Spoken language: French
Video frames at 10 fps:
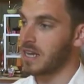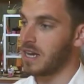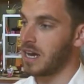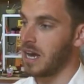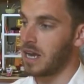
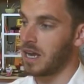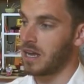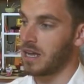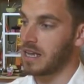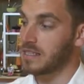un,
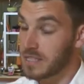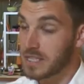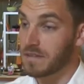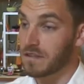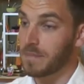site
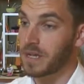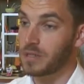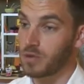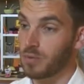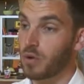qui fait
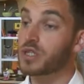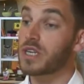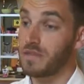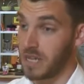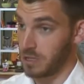partie du projet
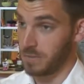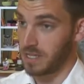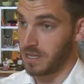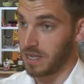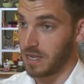de village
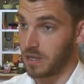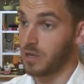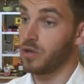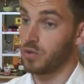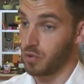métier d'art
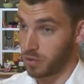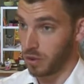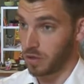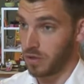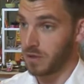de
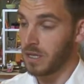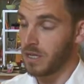Turcan,